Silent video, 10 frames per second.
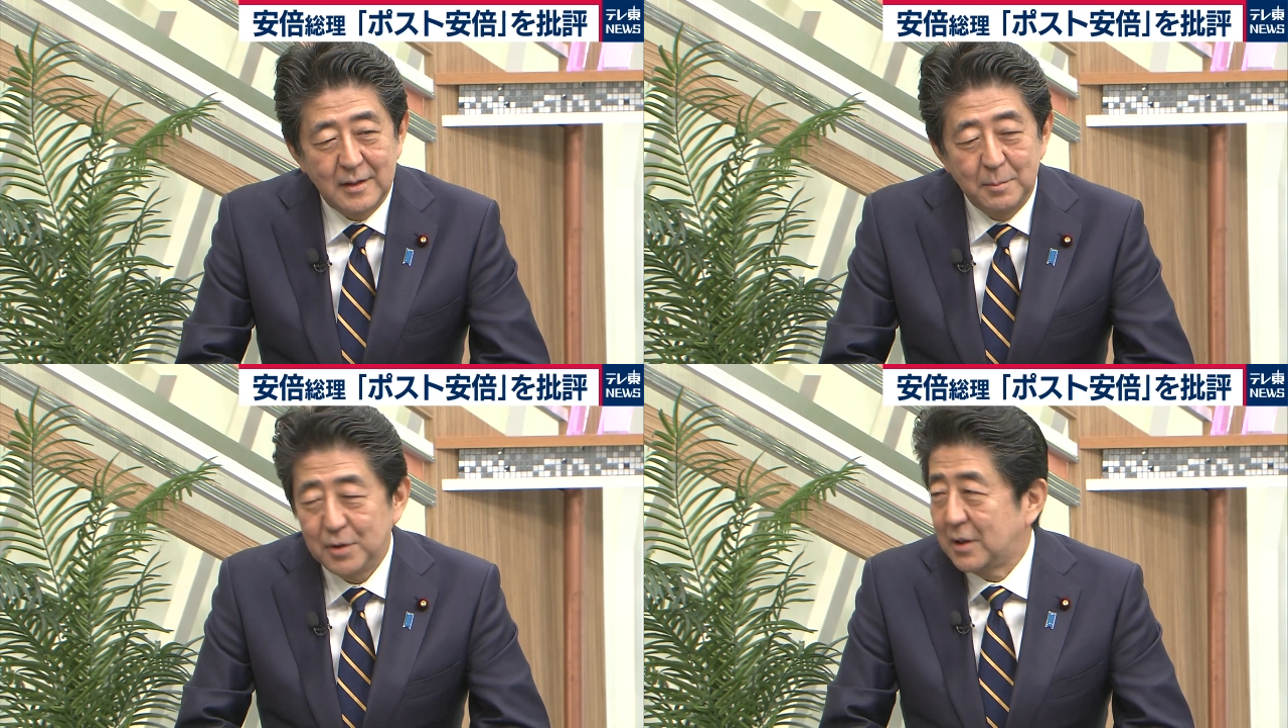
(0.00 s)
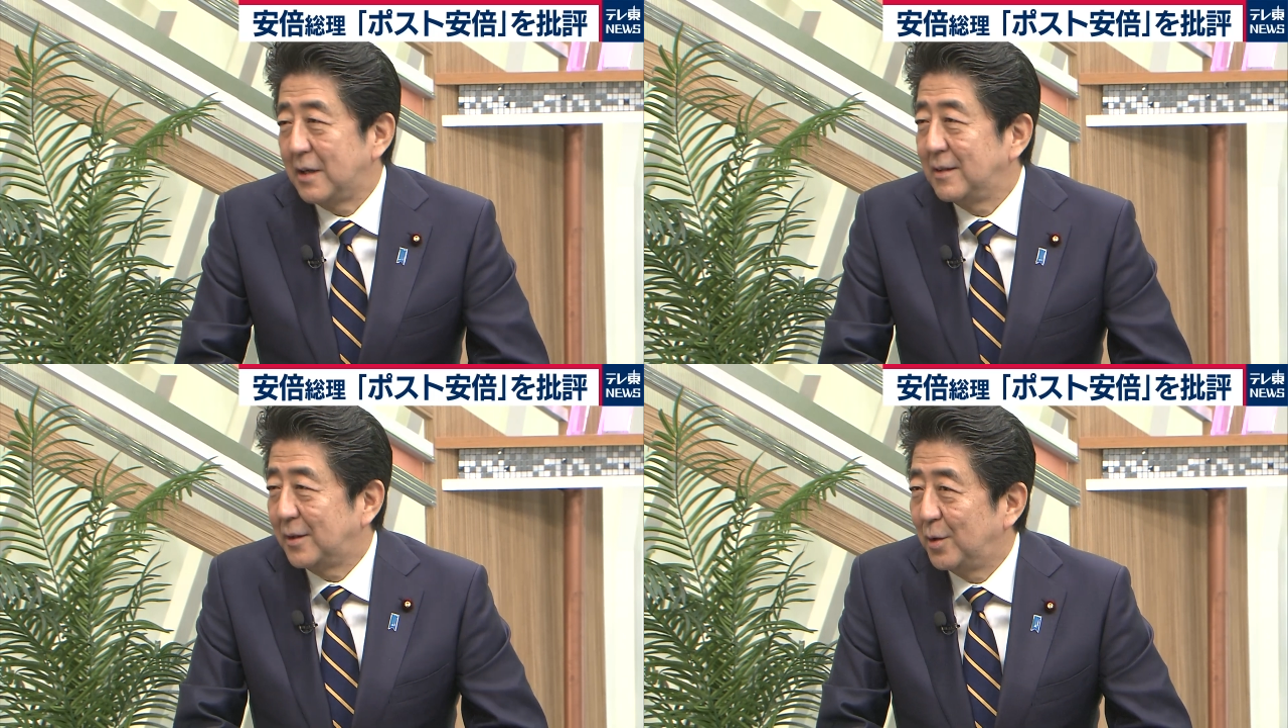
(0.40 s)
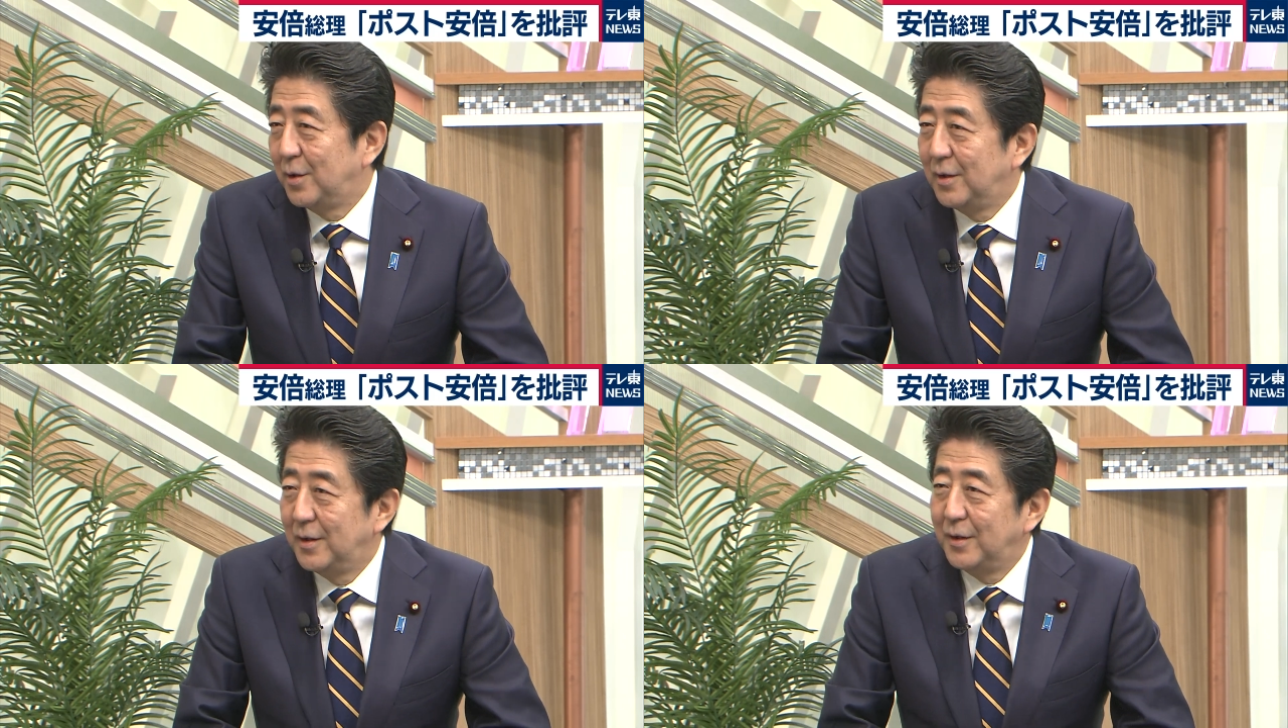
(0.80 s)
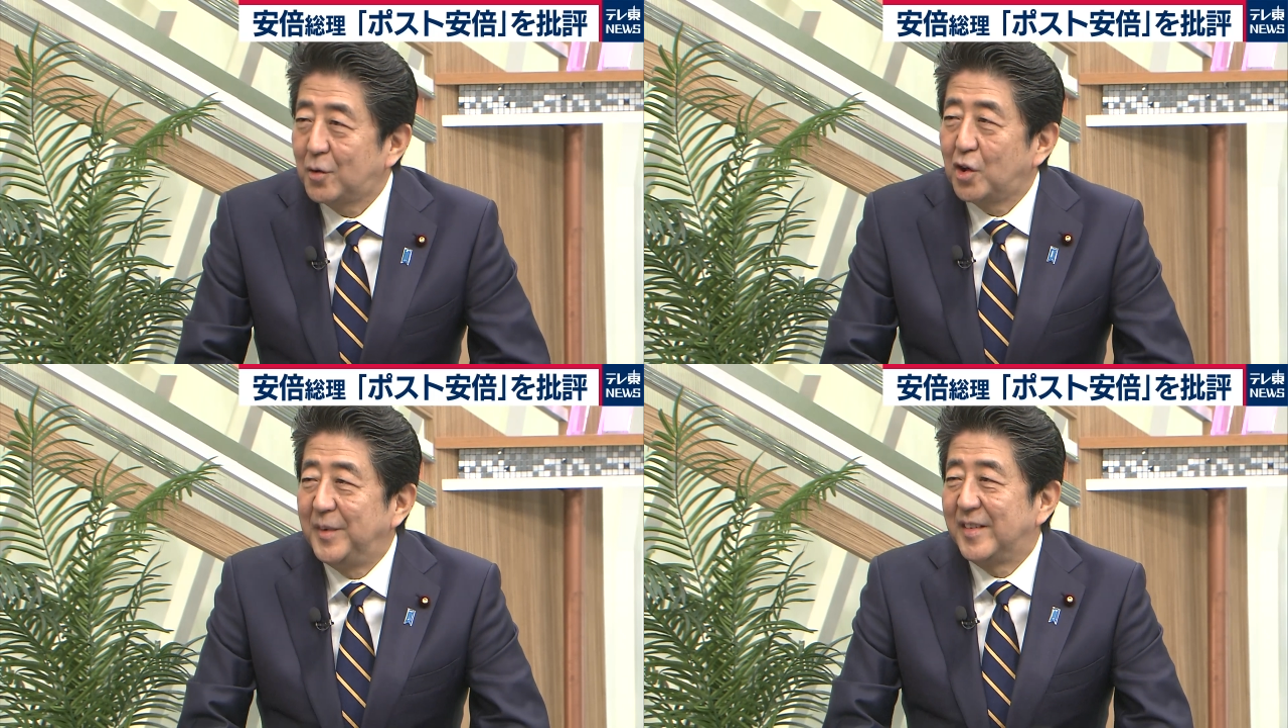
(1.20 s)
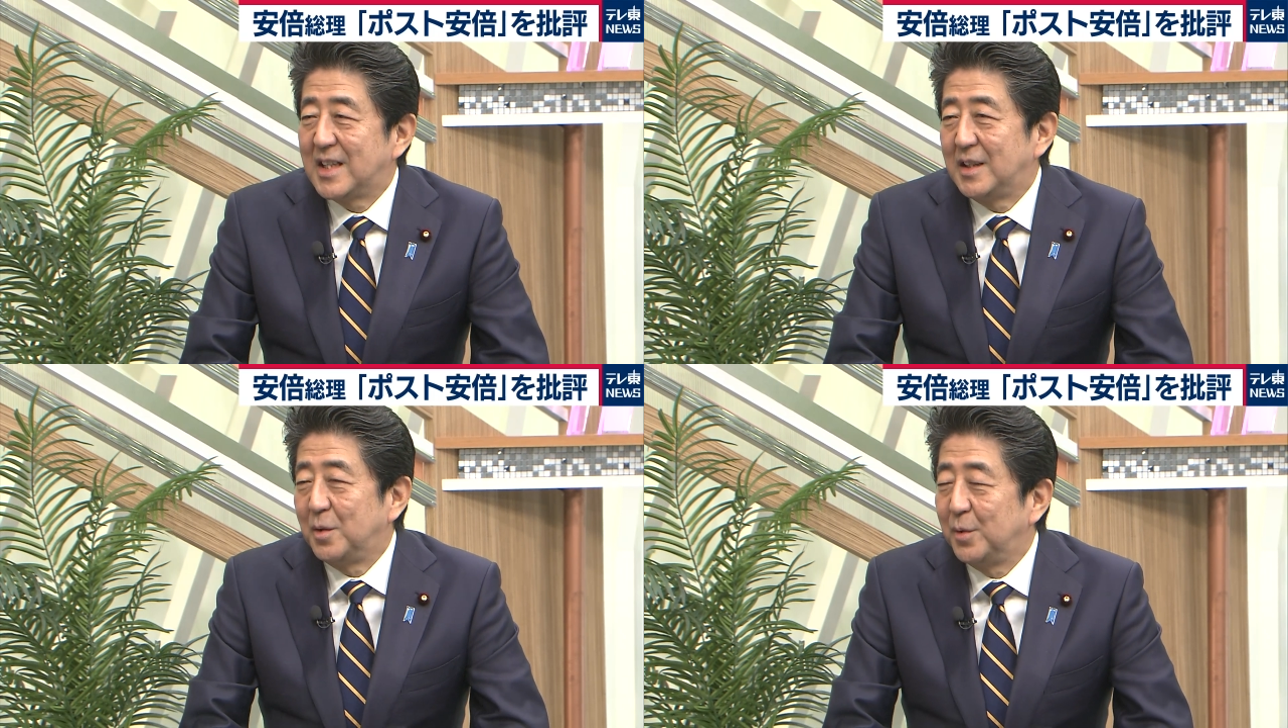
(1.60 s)
人物がいるねと国民の皆
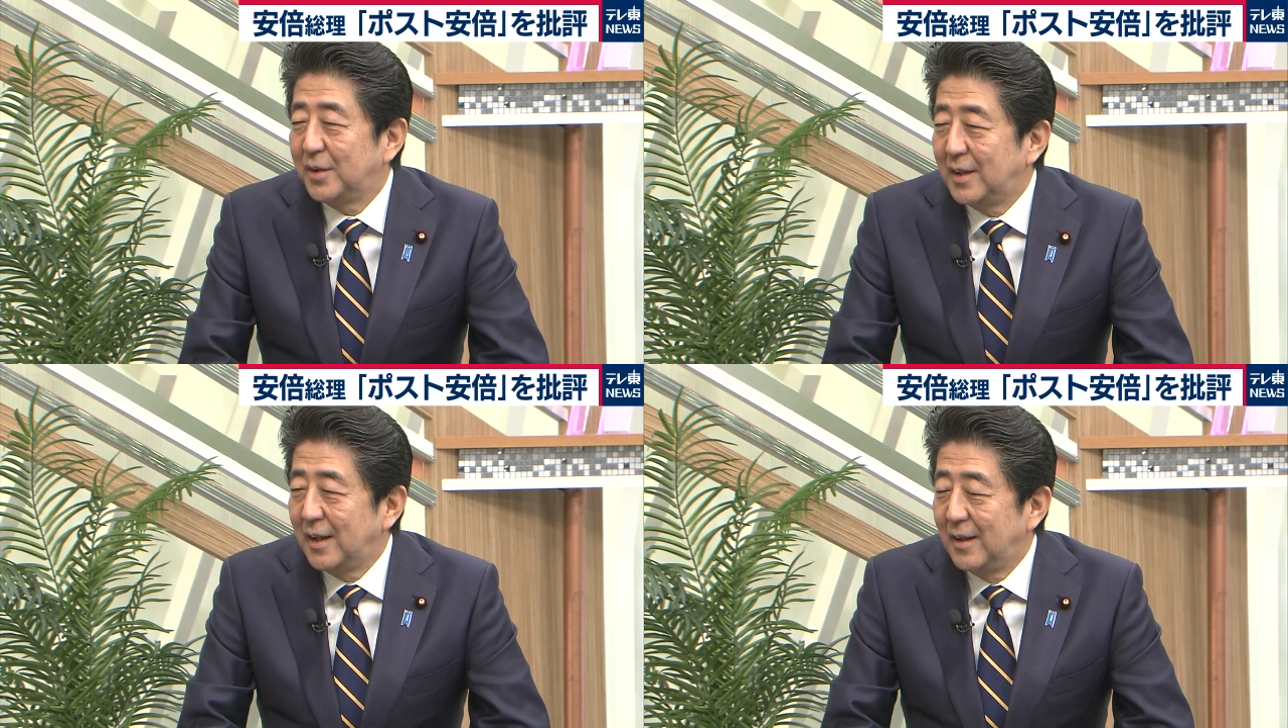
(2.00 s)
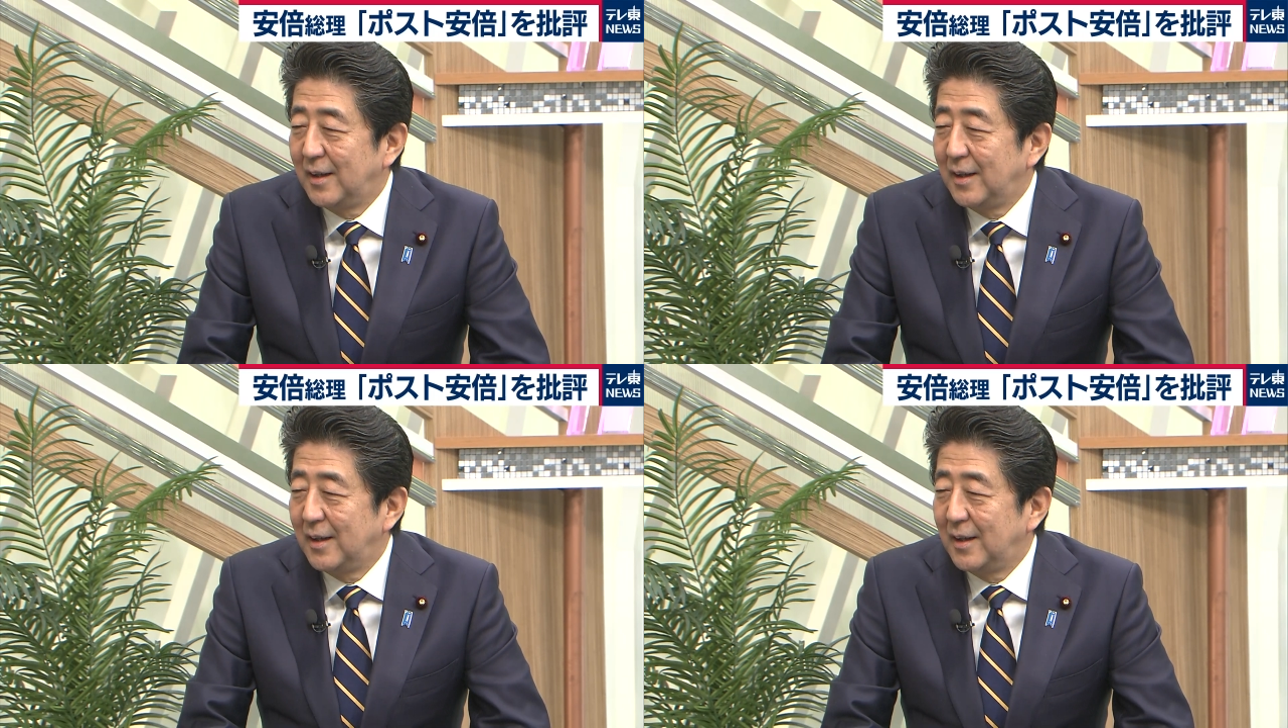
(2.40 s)
さんに思って